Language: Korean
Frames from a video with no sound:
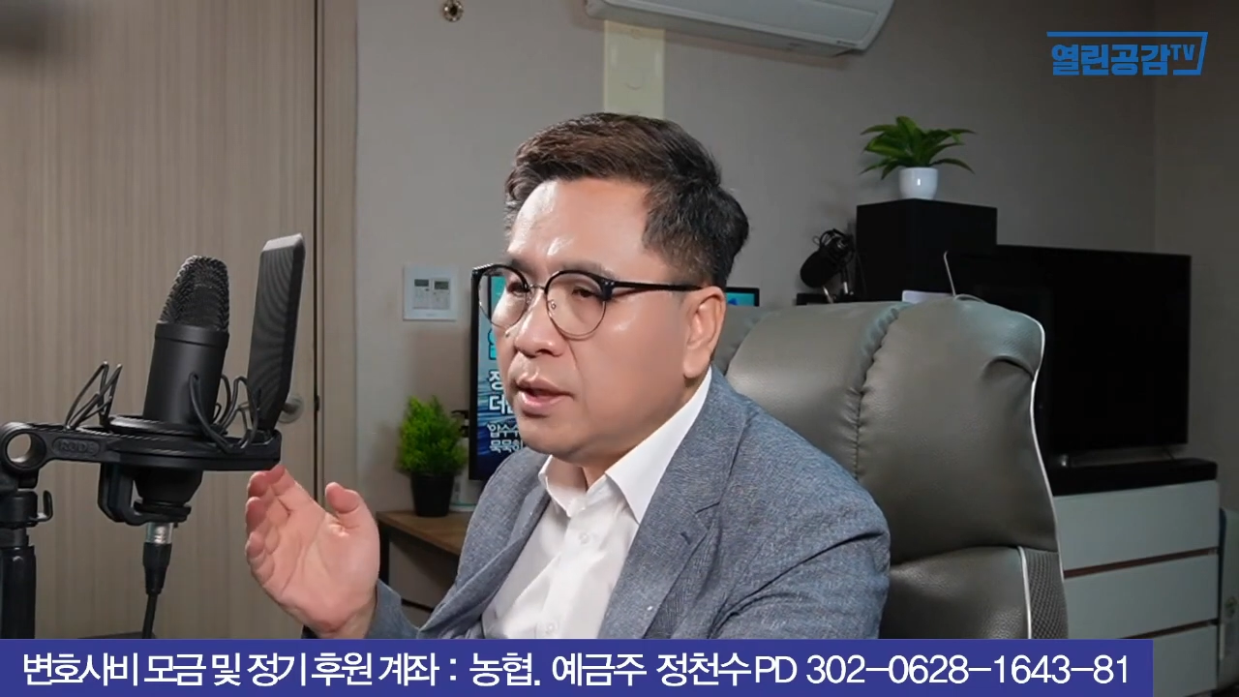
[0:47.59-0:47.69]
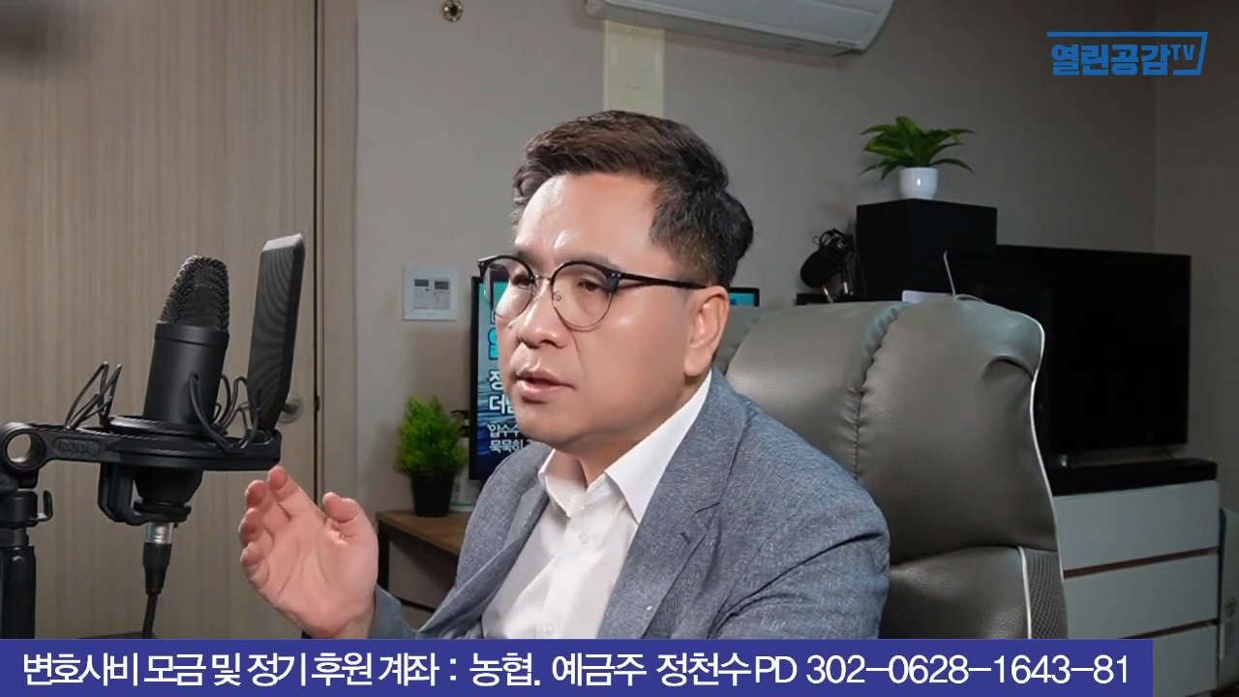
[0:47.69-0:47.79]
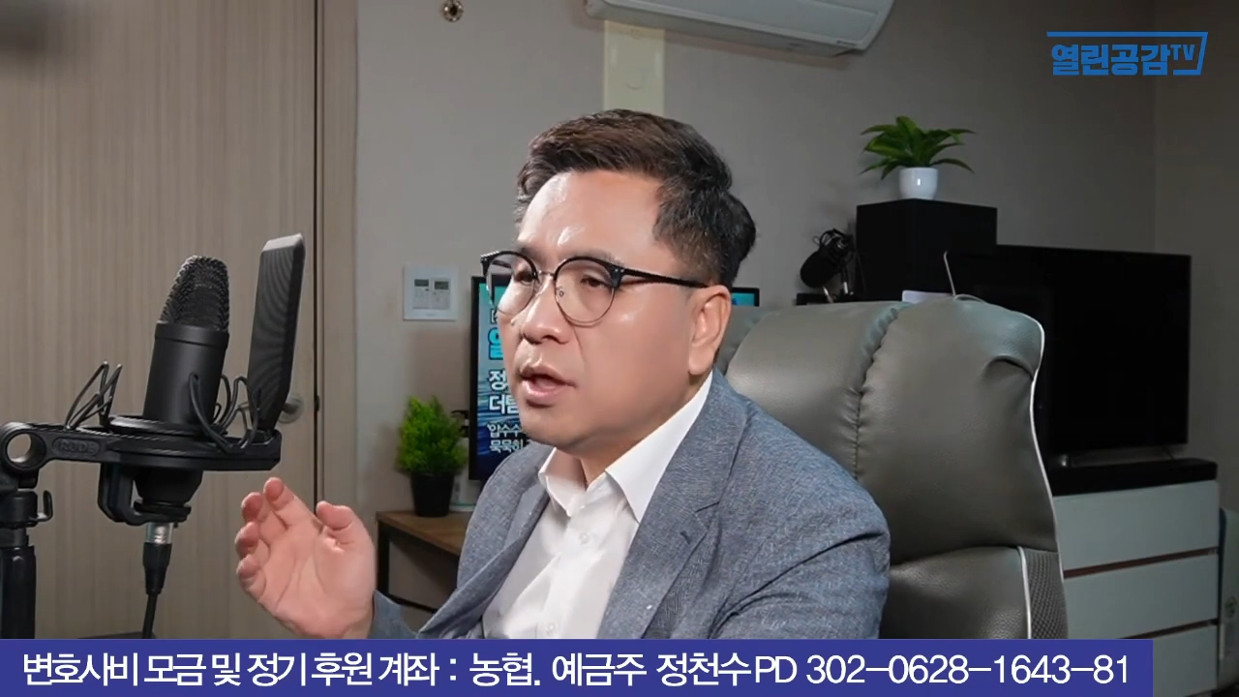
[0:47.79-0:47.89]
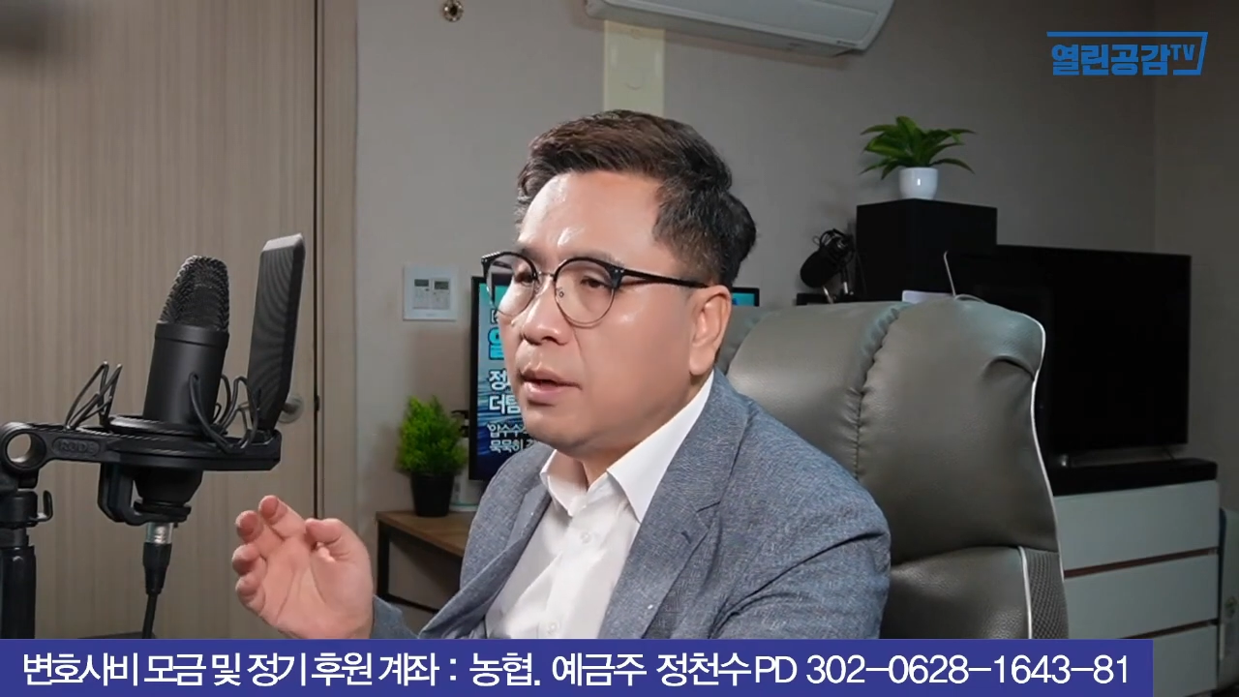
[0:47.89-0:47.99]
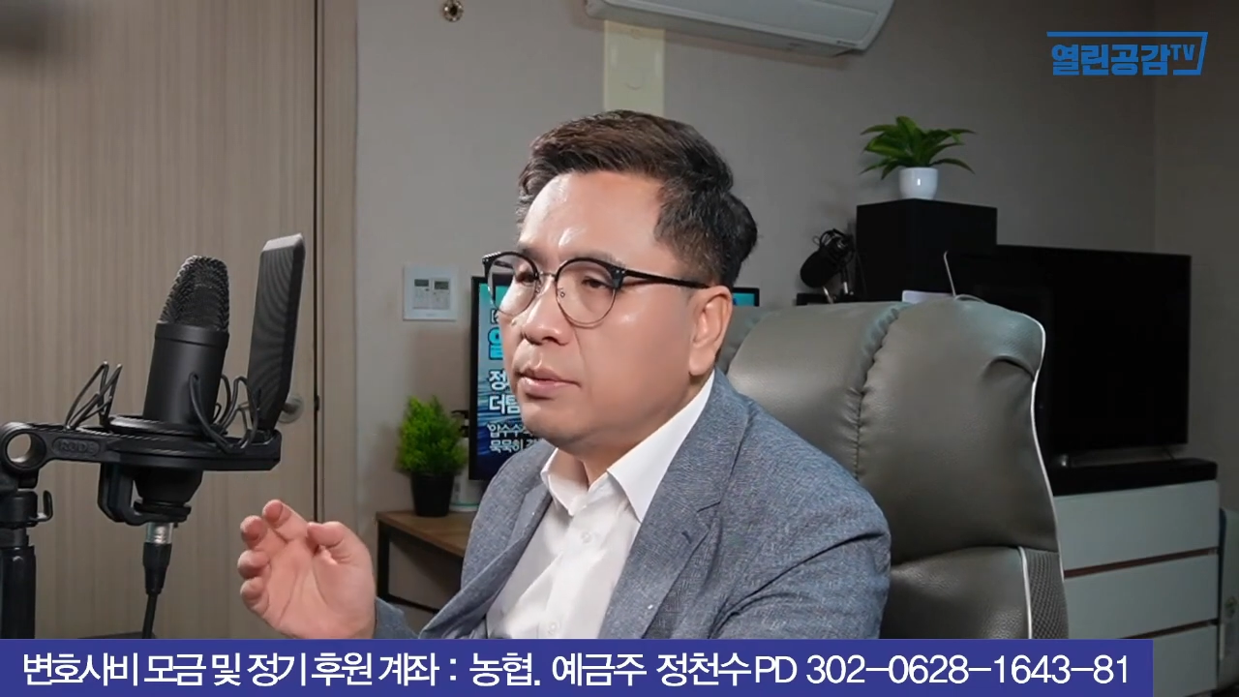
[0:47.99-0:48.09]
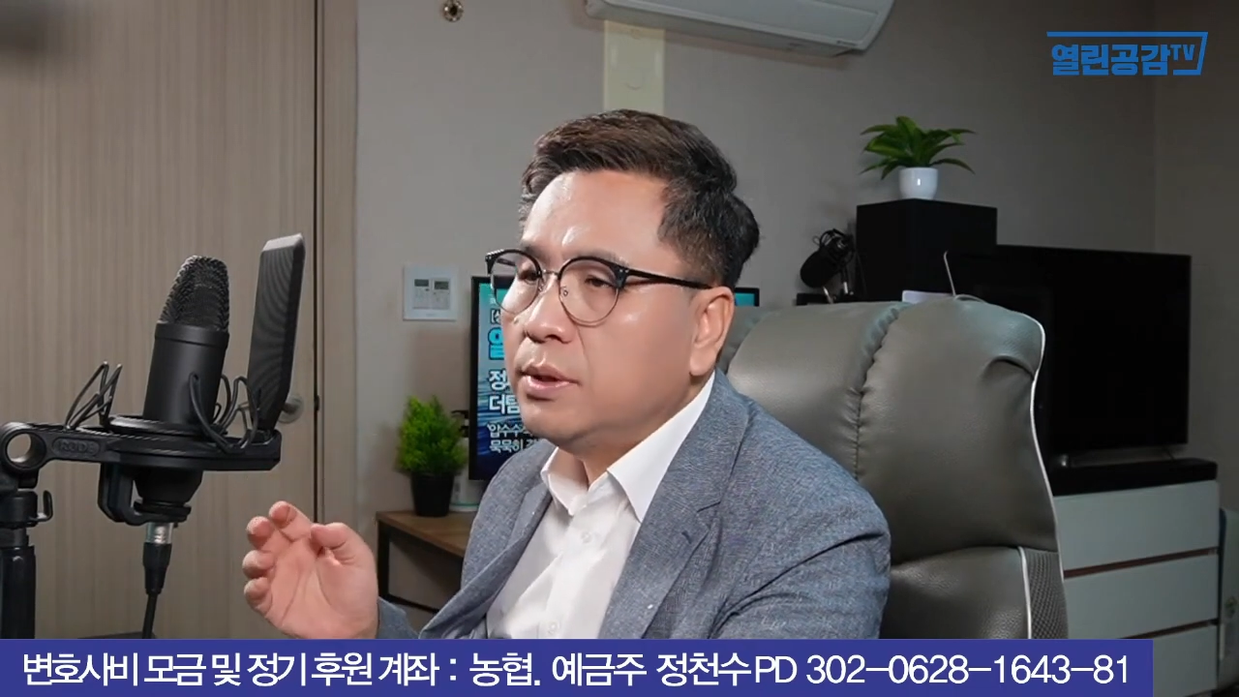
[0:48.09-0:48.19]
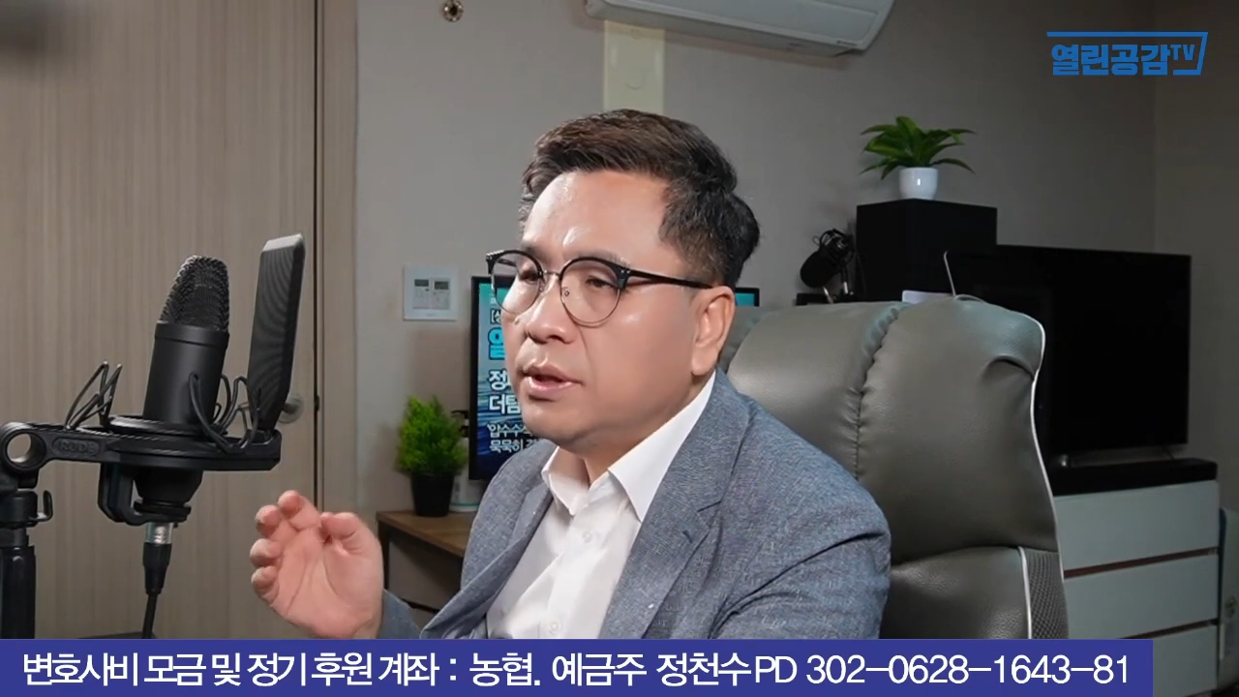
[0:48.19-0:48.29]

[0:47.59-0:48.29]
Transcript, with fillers: 사업을